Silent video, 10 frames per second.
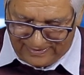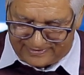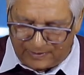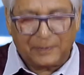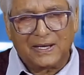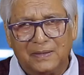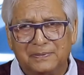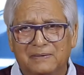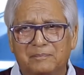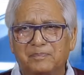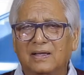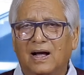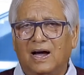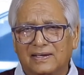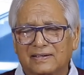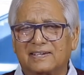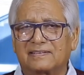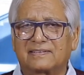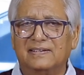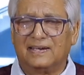इससे पहले भी
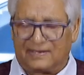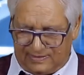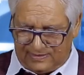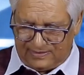आरएसएस की एक,